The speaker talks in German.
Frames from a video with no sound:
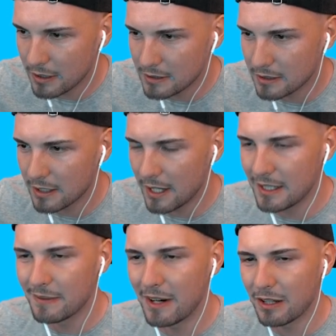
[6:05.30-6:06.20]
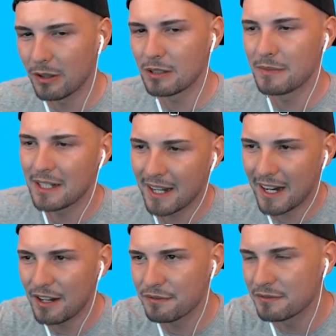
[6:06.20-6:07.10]
das äh, Ende machen, Leute, mit den
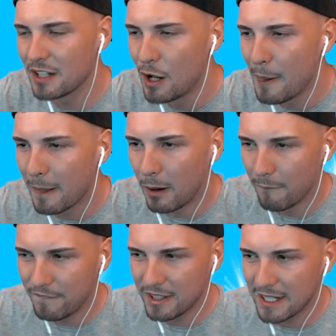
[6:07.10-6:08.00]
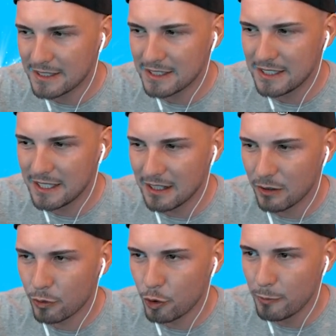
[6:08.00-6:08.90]
Reifen, ob wir jetzt hier
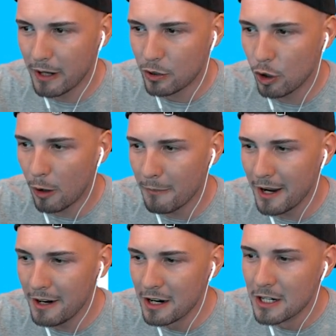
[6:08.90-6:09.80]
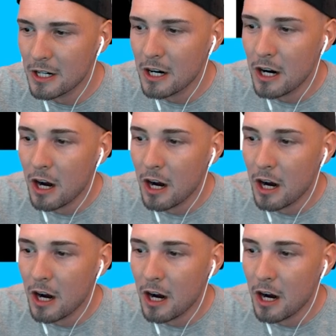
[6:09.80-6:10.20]
rüberkommen. kommen.